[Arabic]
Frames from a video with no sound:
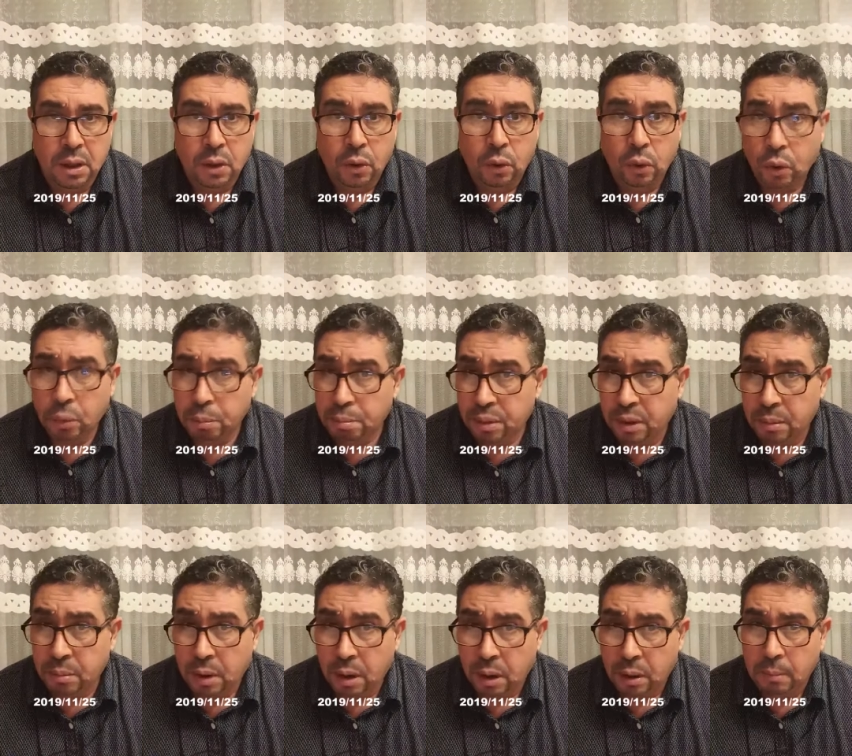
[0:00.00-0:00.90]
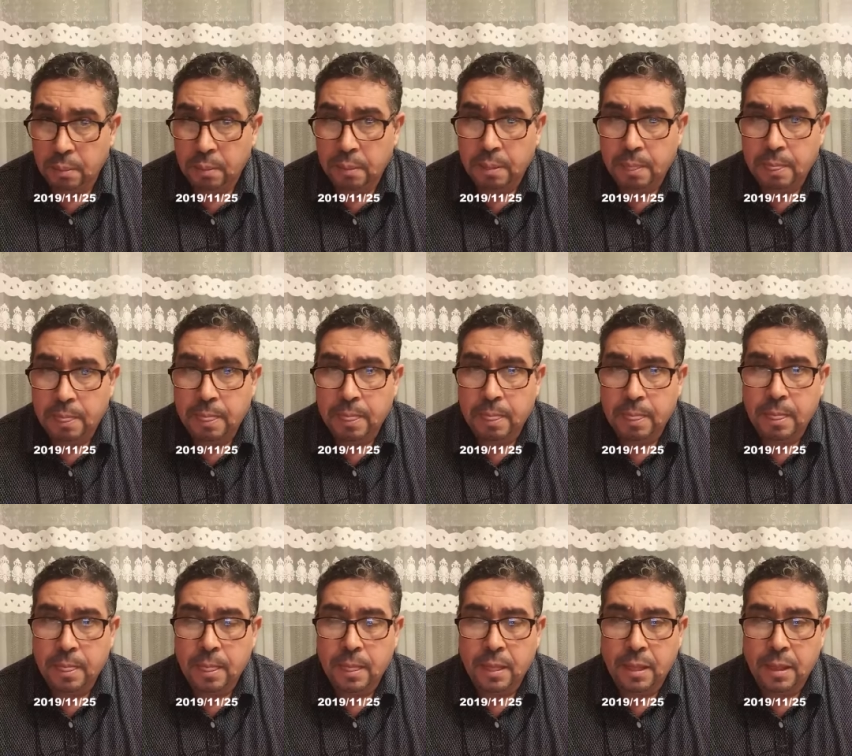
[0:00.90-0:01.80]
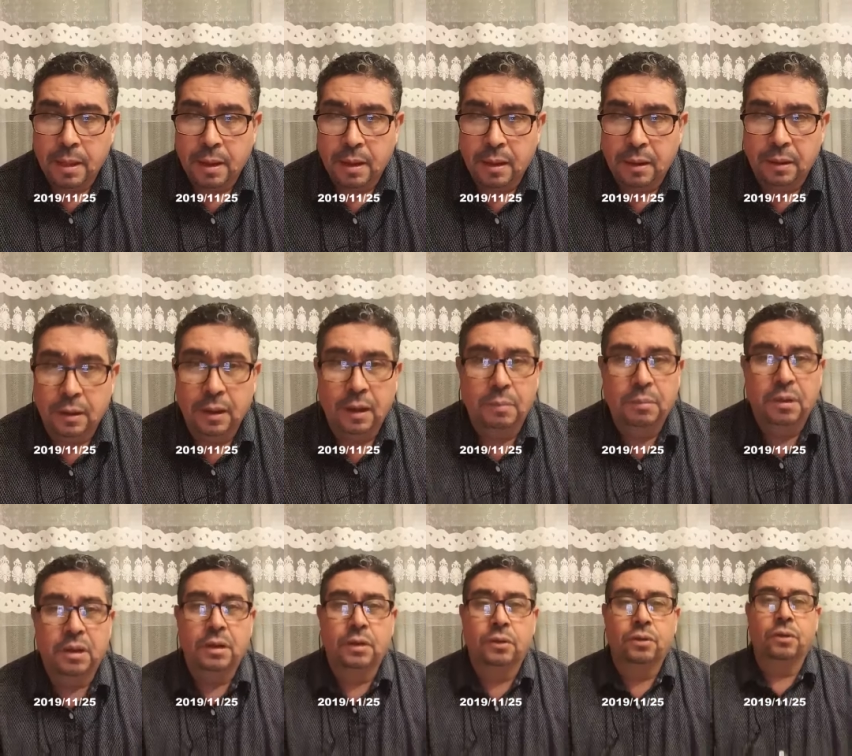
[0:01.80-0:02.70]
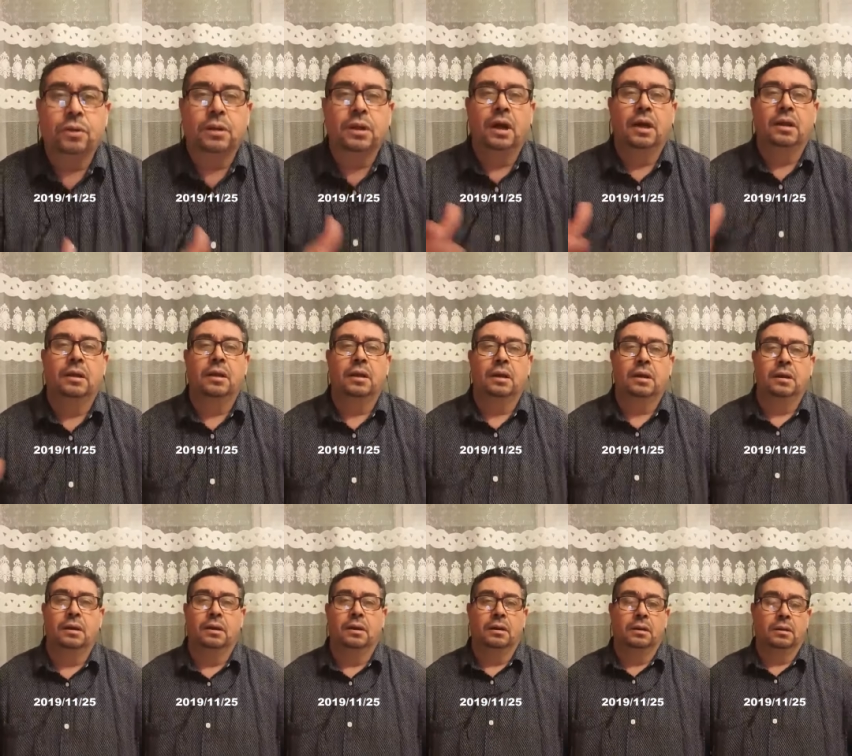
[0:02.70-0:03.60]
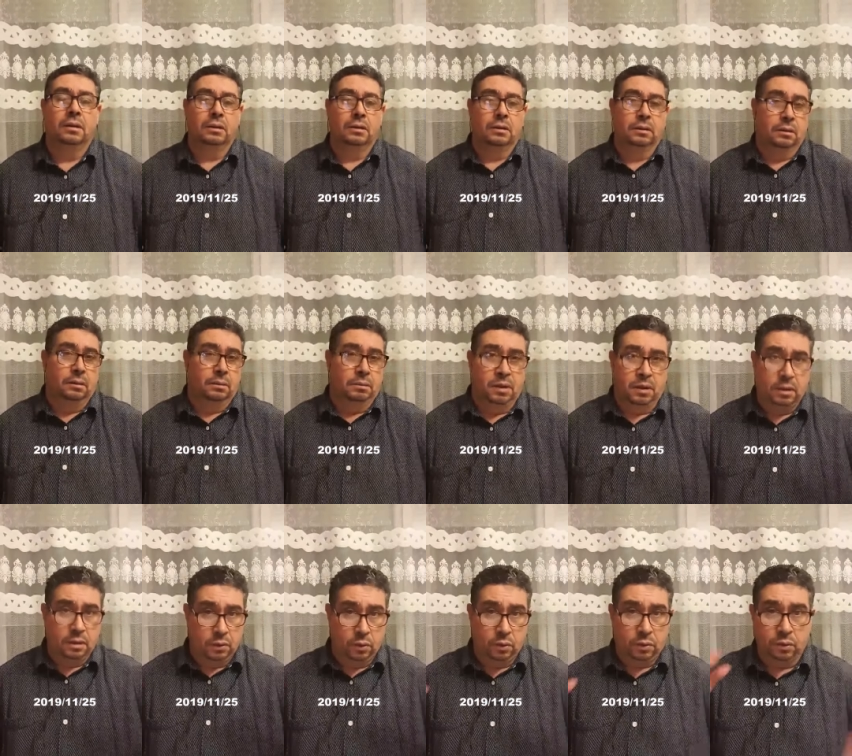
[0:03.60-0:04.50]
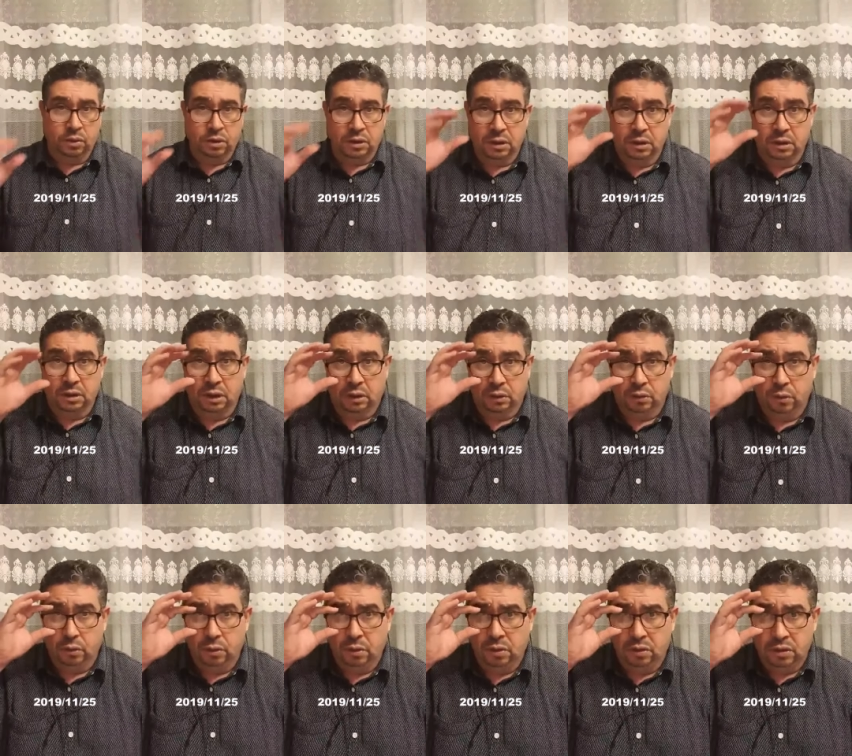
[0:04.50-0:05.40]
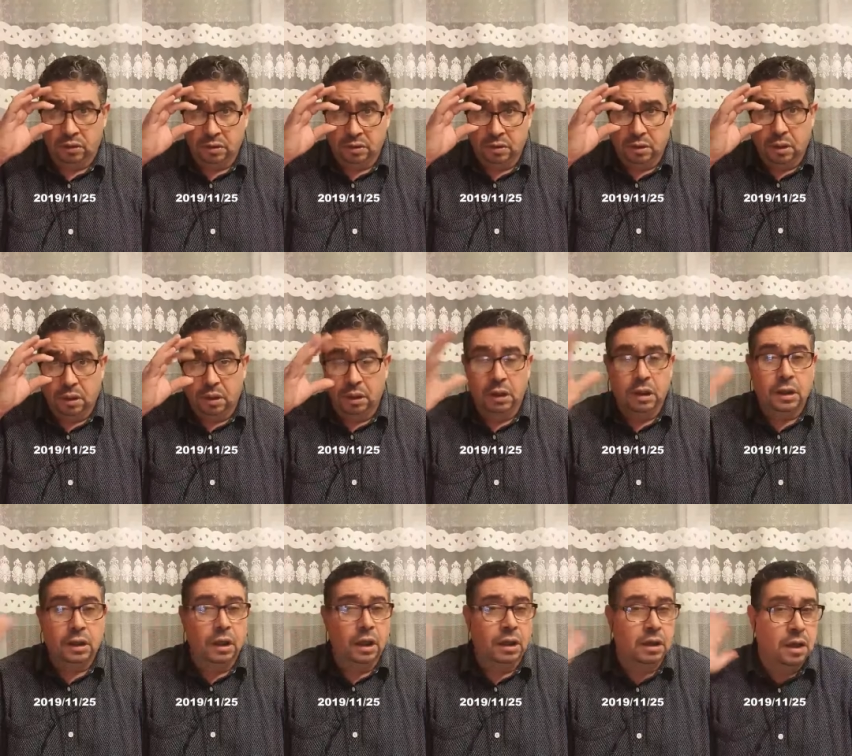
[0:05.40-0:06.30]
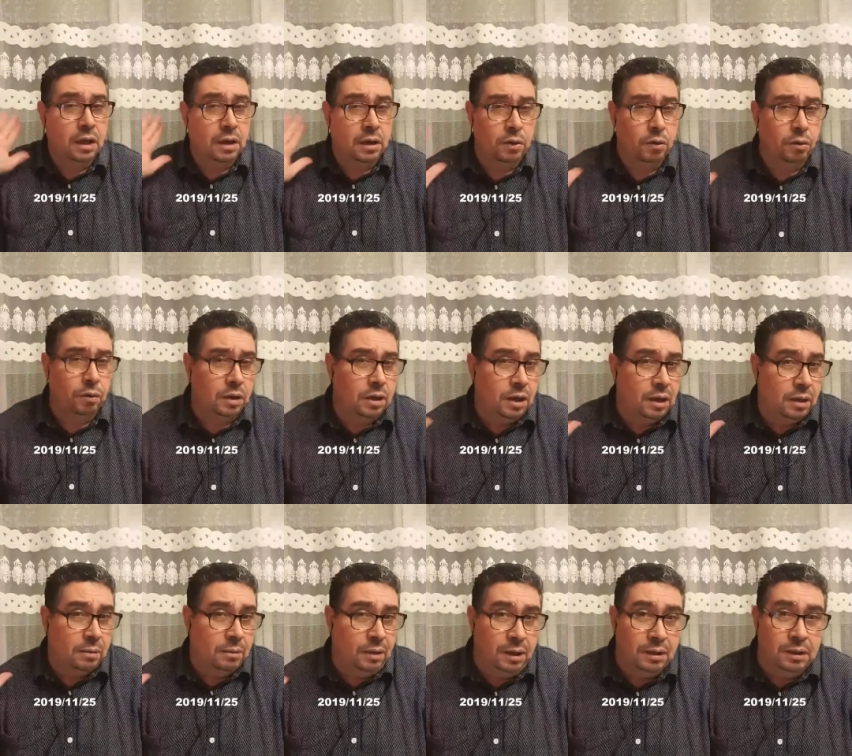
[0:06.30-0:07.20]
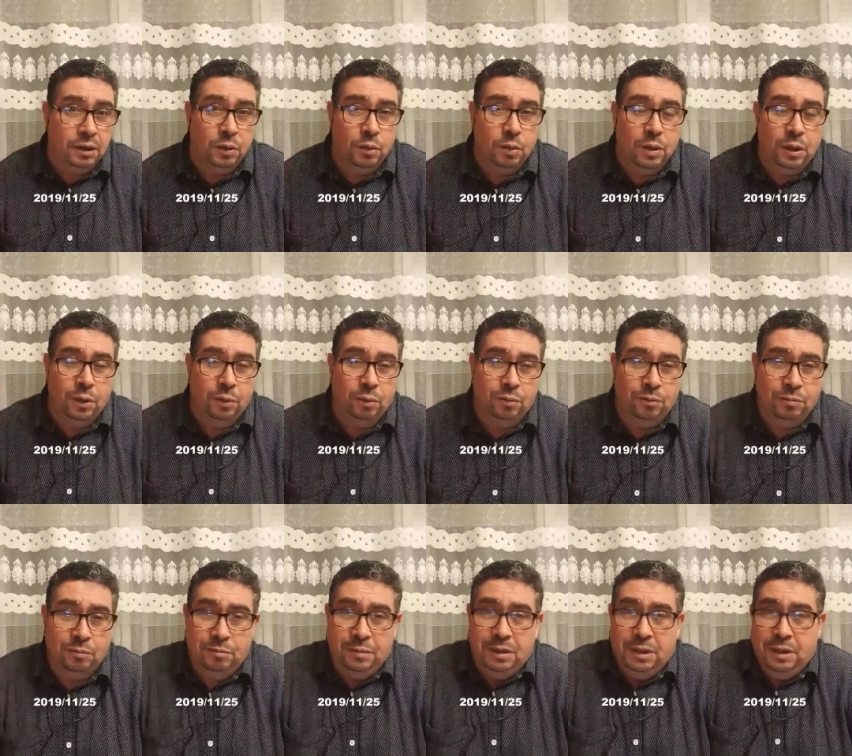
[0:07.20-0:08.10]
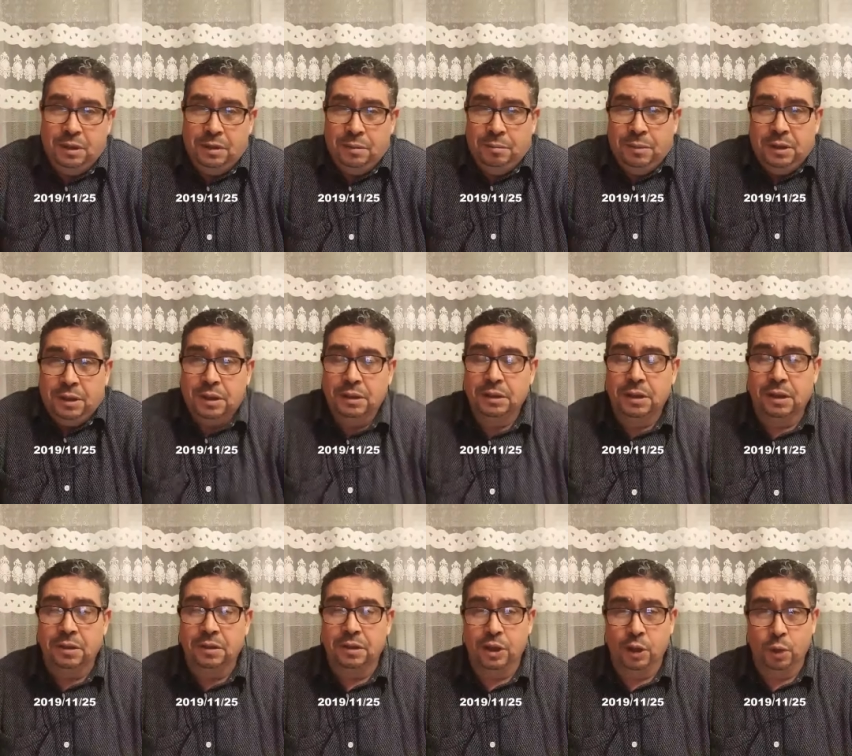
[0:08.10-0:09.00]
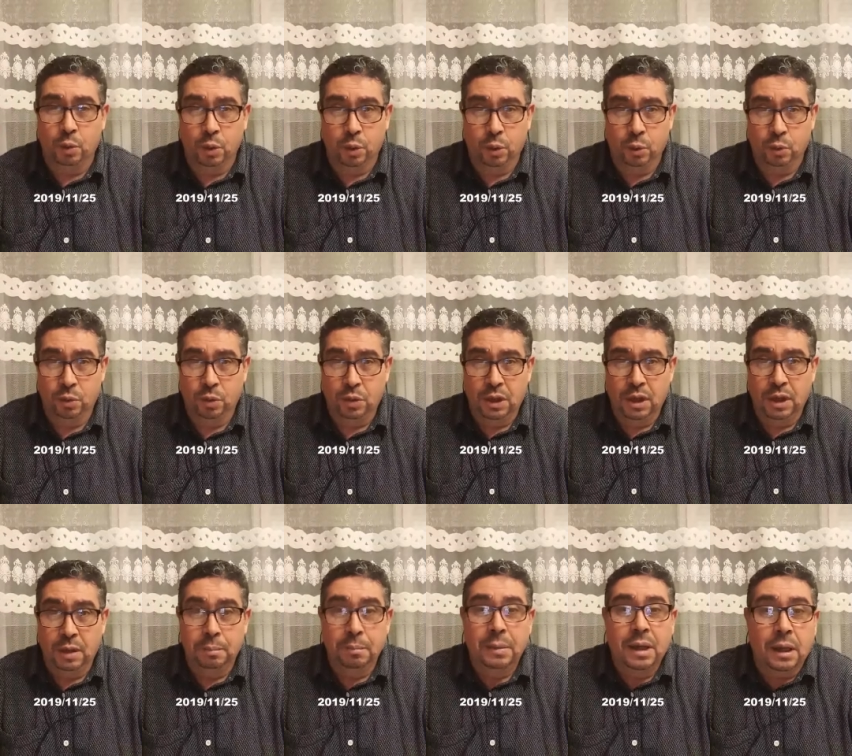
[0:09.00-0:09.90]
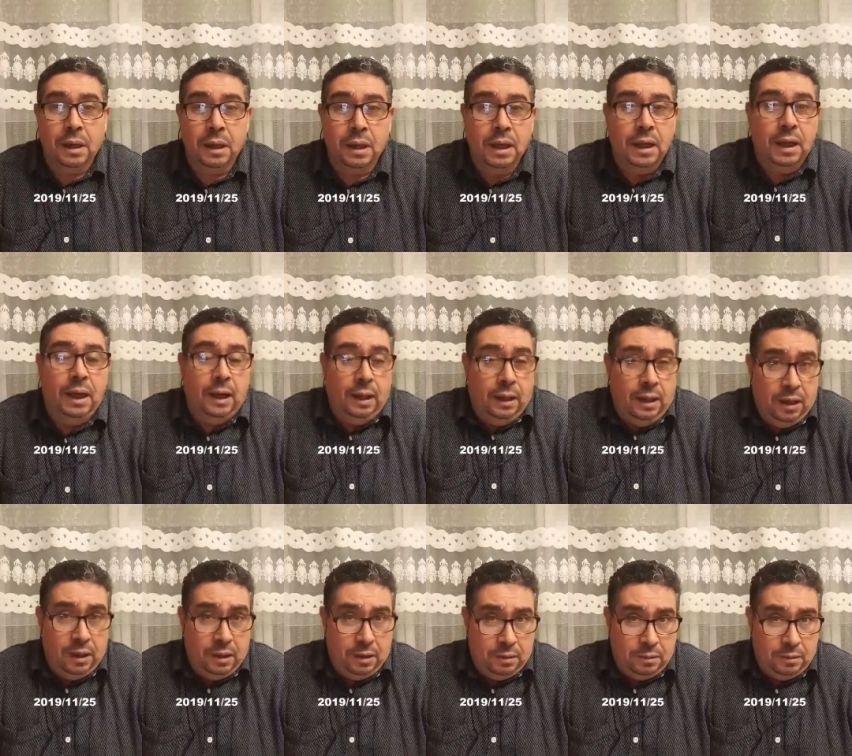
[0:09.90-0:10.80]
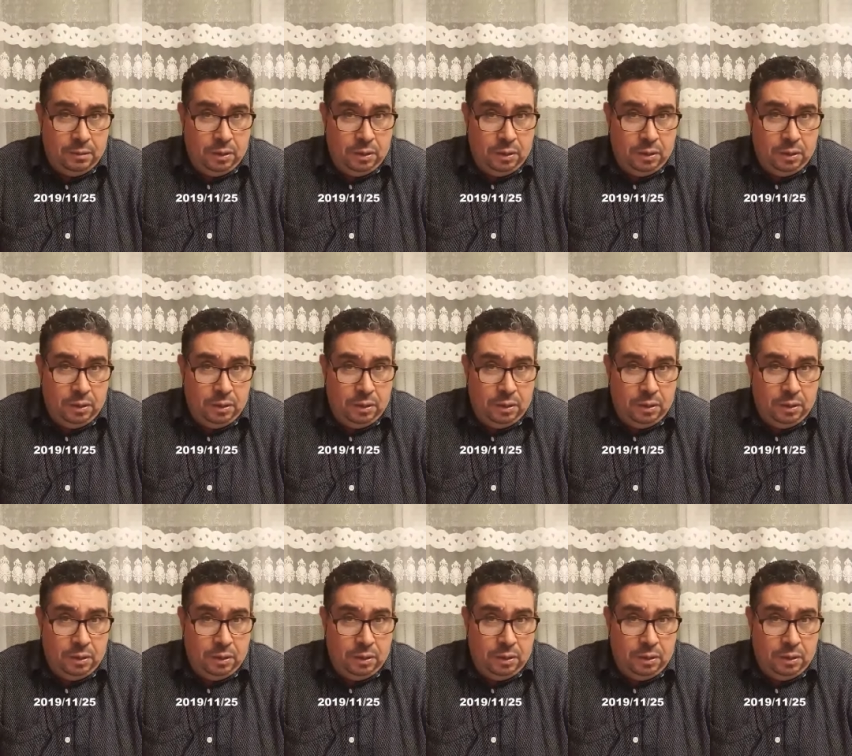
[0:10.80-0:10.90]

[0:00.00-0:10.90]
ربما قال مثلا درك هذا مثلا القنصل تاع تولوز تلاقاك يقول لك انا ما عندي والو ما, ما نقدر ندير والو مي علاه